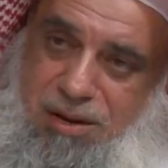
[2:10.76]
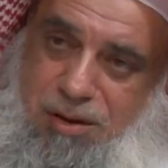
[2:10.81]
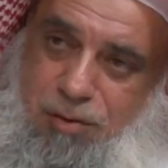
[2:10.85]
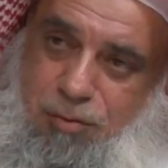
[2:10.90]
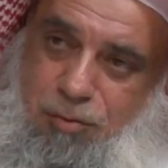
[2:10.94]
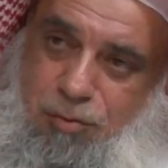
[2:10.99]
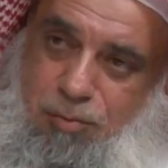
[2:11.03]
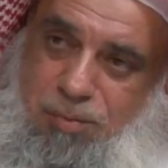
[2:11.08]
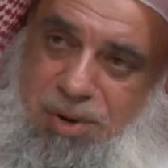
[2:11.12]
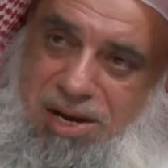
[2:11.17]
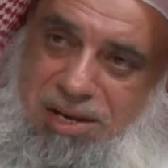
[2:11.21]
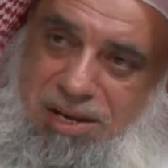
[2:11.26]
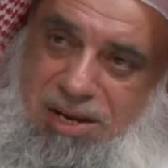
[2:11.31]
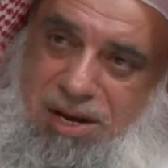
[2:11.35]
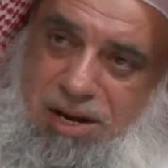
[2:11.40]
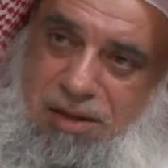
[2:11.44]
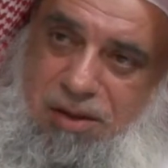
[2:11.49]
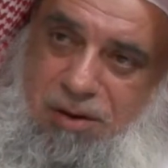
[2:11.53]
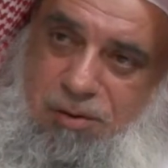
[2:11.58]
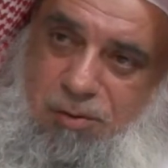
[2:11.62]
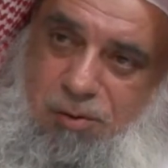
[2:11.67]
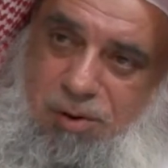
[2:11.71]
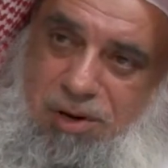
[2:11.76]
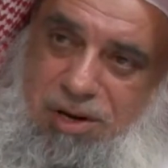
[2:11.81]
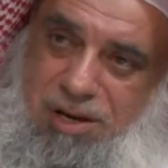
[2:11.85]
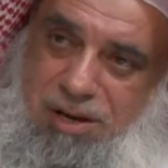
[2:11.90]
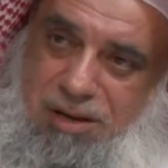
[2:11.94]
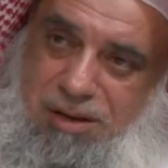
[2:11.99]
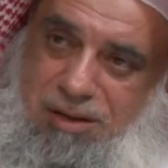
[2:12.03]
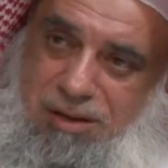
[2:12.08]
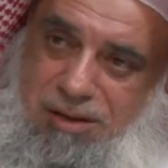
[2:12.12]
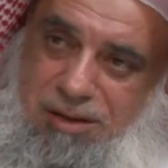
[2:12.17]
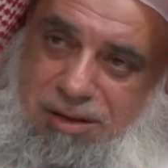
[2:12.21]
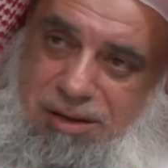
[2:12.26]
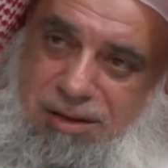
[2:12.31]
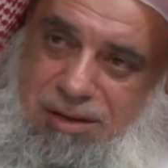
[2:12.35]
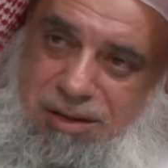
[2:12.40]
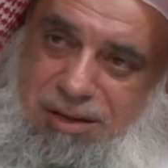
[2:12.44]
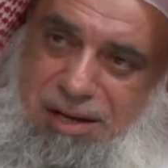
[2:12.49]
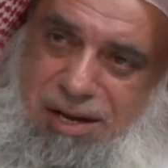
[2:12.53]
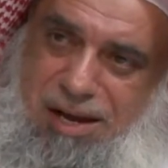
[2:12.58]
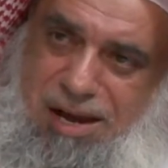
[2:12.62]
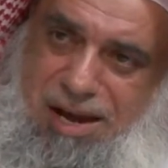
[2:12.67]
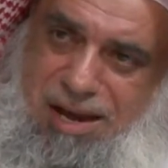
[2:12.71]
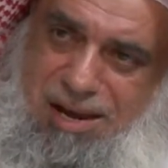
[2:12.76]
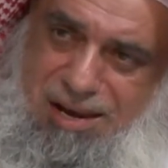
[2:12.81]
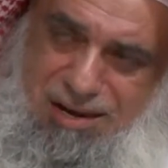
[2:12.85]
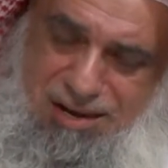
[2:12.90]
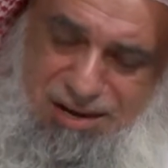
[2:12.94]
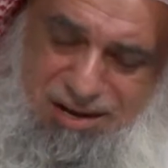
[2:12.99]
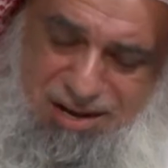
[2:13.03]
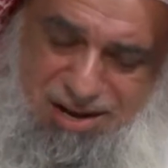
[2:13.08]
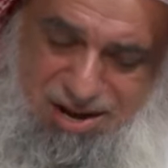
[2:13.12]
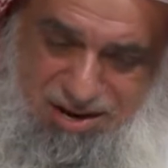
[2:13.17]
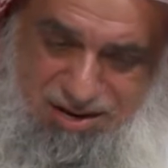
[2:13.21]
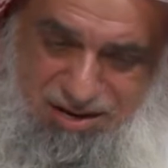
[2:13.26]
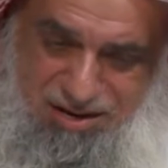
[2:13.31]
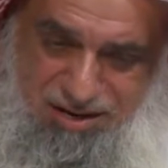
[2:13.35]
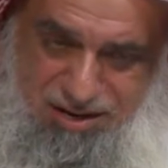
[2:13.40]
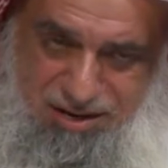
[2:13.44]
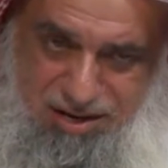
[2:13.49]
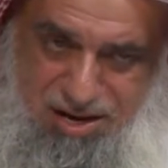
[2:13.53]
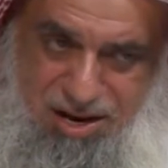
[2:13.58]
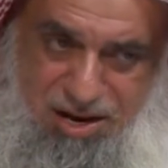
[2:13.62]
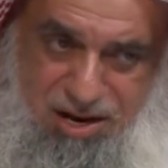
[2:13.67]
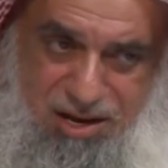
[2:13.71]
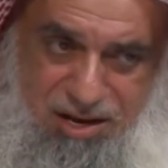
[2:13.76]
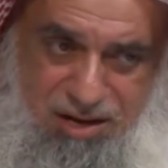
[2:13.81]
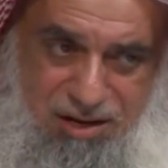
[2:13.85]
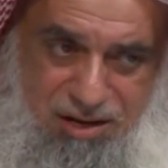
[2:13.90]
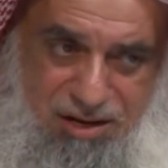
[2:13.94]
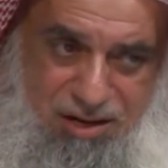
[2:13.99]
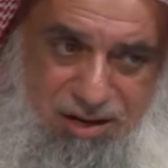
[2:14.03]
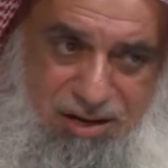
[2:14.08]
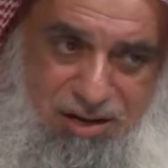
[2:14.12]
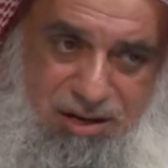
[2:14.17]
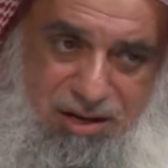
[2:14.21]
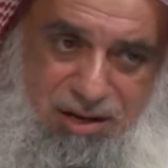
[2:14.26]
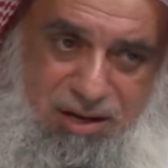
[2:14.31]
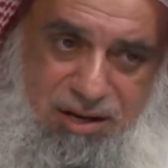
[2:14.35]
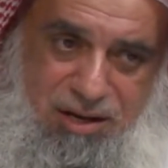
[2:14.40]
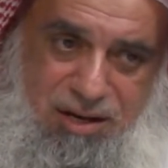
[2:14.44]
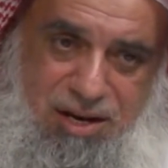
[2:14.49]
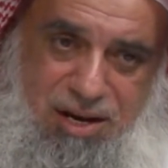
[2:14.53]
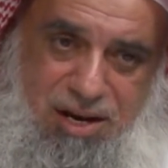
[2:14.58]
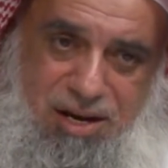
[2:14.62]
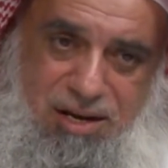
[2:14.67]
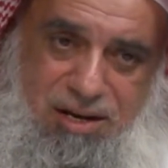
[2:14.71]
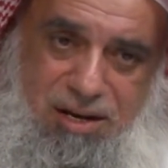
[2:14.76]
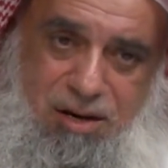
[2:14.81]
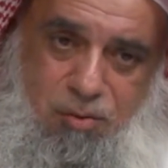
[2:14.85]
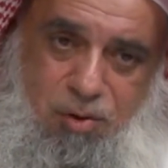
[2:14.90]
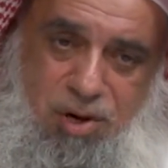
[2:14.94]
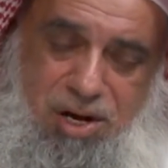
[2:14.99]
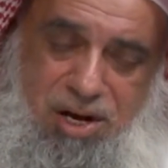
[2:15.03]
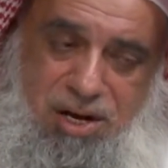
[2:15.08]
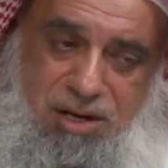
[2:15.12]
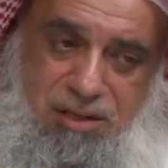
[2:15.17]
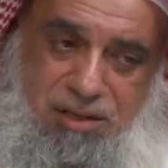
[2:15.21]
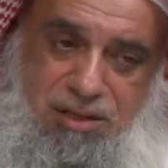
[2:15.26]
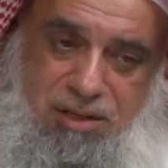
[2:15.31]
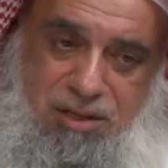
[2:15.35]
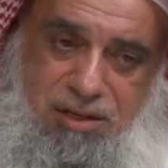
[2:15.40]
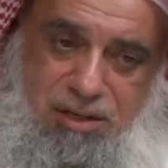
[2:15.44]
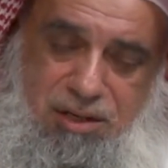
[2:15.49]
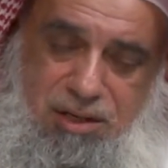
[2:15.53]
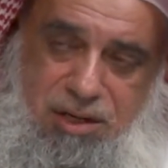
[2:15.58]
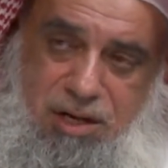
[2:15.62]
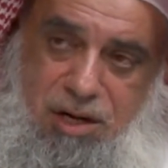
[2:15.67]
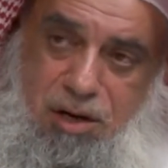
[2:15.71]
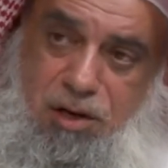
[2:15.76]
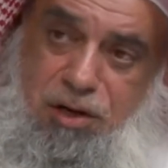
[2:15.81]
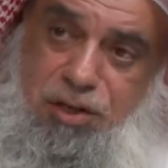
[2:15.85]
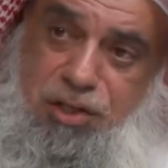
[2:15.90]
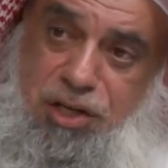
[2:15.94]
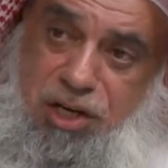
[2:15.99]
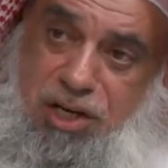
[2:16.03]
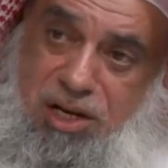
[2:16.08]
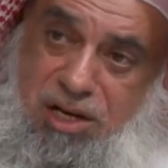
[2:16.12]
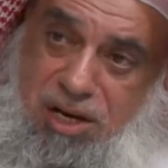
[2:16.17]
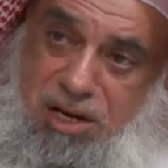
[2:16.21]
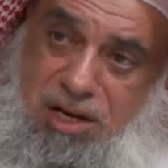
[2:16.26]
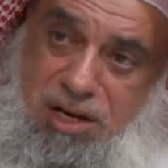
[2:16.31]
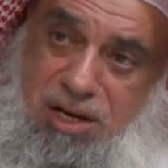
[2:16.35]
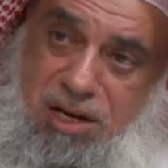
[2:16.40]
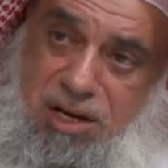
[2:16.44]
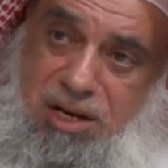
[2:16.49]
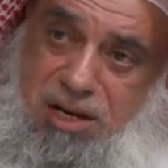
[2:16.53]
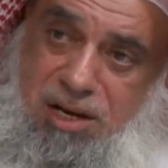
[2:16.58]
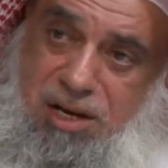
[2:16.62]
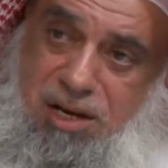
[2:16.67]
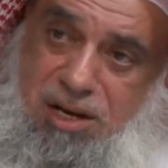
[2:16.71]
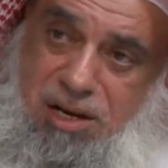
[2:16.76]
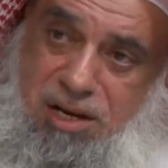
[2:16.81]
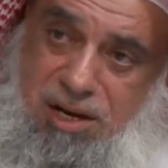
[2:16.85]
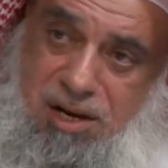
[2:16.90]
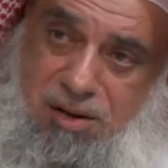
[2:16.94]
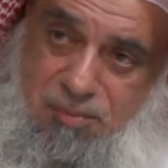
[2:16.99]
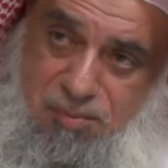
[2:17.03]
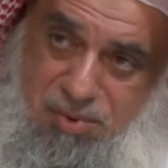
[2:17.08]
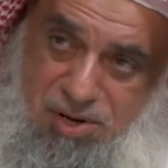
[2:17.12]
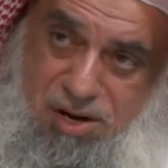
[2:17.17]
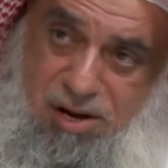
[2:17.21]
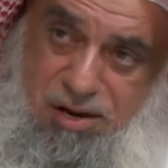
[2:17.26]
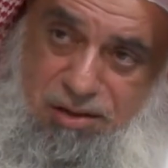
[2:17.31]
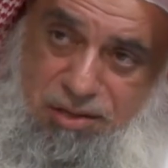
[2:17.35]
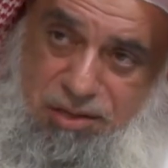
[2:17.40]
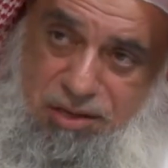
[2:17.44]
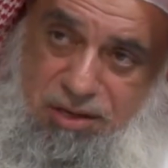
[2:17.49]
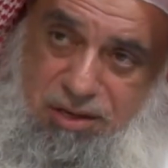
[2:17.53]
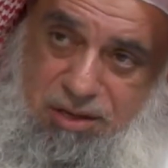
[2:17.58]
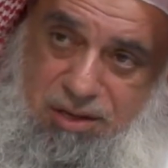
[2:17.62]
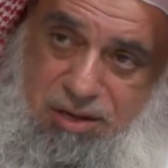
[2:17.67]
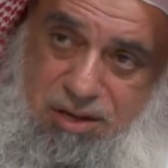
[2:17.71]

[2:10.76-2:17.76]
وبعد هذا كله هل يعني يليق إلى أن الواحد يرجع إلى إلى إلى إلى المعاصي